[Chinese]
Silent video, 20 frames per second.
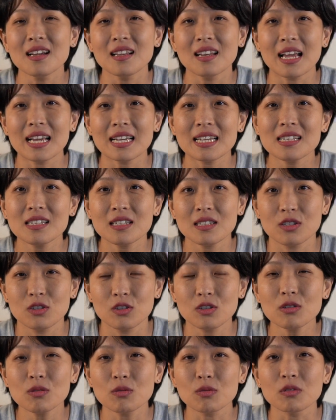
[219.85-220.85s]
来一起
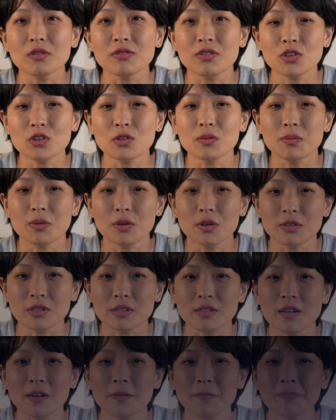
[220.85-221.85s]
制作 vision
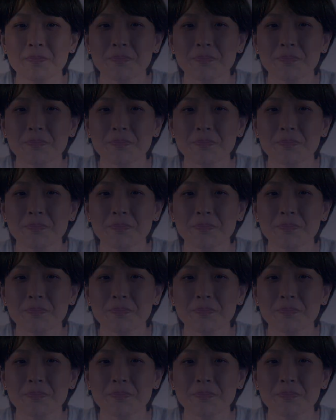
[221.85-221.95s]
board 呢？